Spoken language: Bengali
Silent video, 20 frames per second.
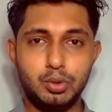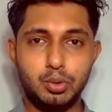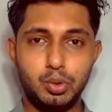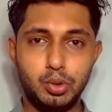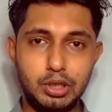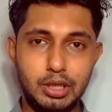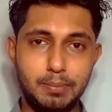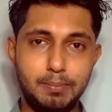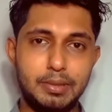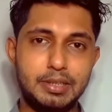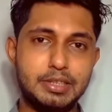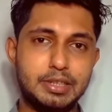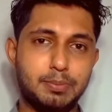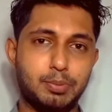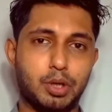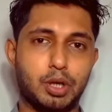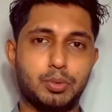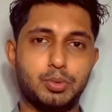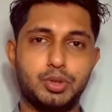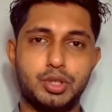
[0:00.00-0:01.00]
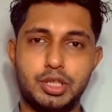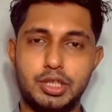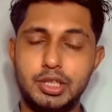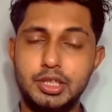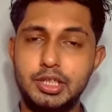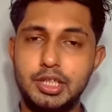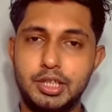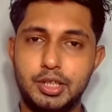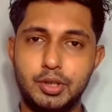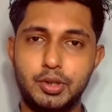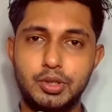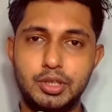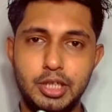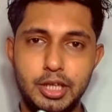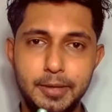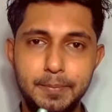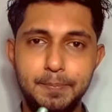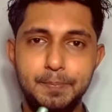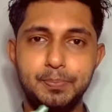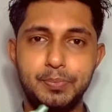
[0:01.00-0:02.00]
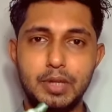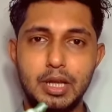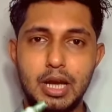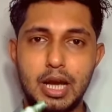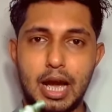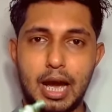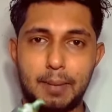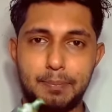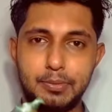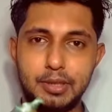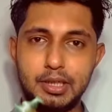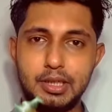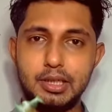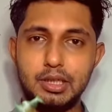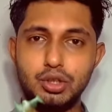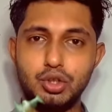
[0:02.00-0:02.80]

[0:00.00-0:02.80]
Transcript: দুই নম্বর যে পরামর্শটি সেটি হচ্ছে আপনি